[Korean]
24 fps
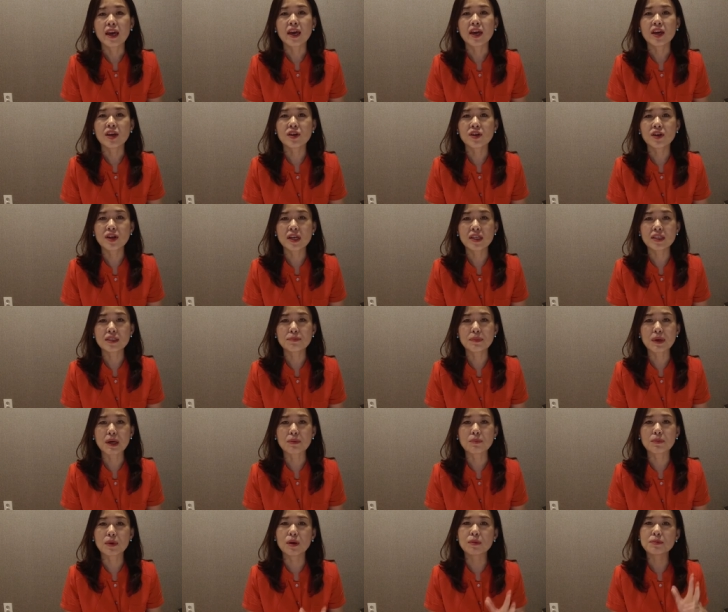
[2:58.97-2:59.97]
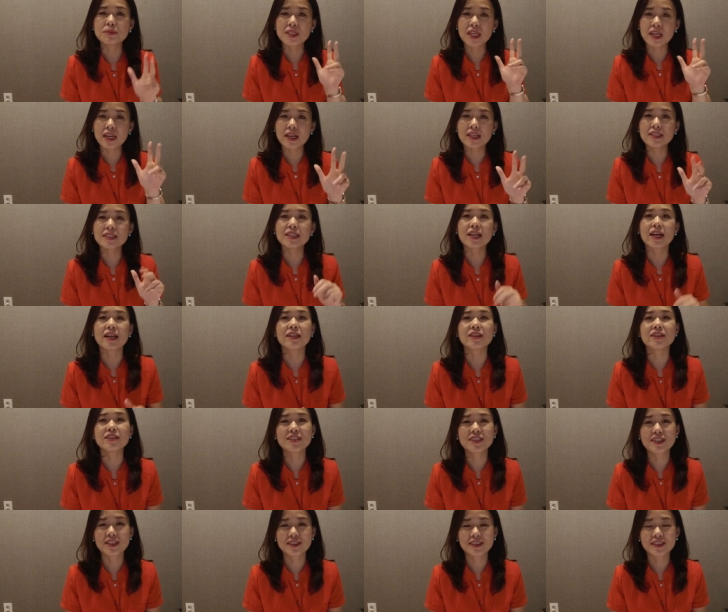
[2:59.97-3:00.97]
해결하는 방법 세 가지
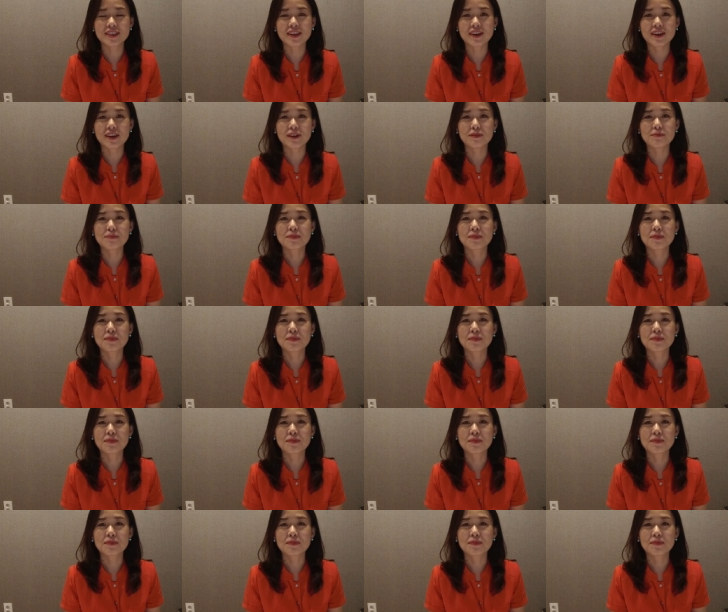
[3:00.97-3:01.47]
알려드렸어요.